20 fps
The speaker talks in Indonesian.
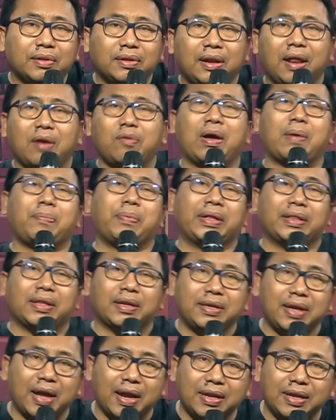Lalu apa yang
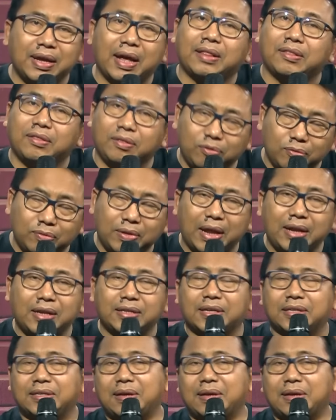terjadi? Ya itu tadi saya